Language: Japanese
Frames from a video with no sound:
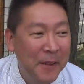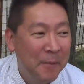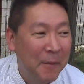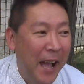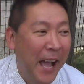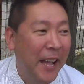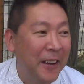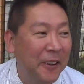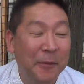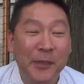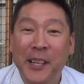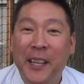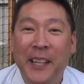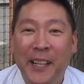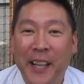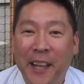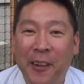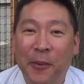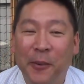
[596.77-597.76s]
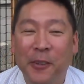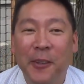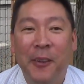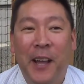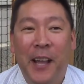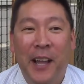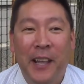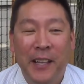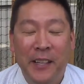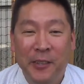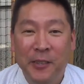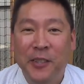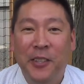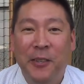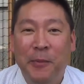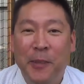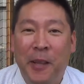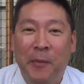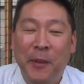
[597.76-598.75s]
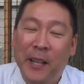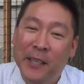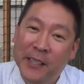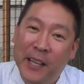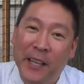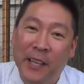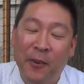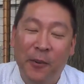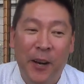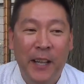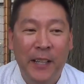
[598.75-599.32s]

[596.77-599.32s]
まあ、ああいうのもぜひね本当は YouTube で皆さんにご